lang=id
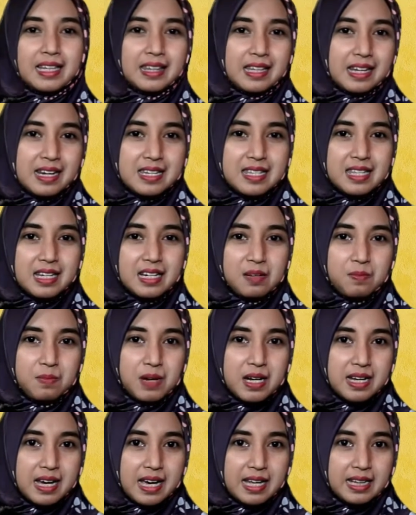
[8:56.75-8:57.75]
karakteristik
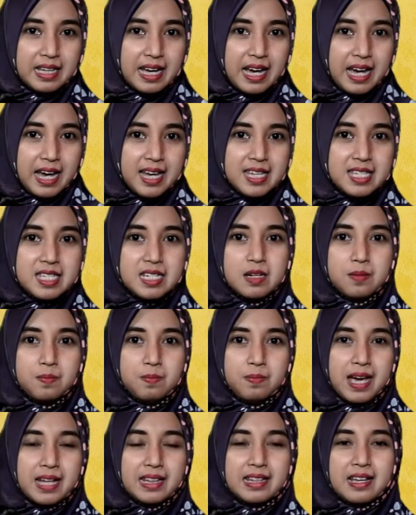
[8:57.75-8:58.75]
debat di atas,
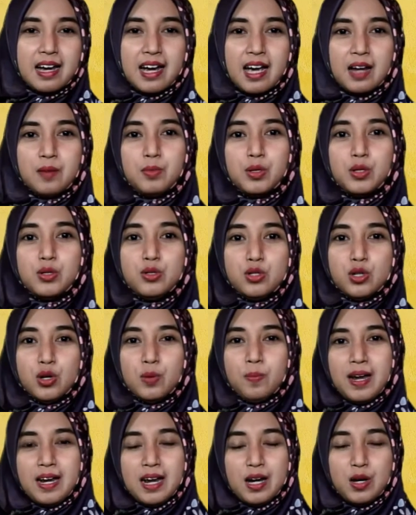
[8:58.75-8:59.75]
debat akan
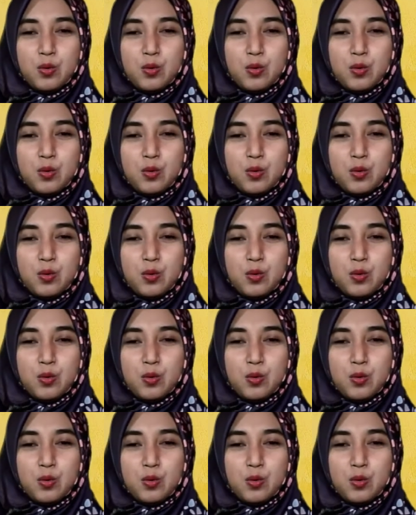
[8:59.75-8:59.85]
berujung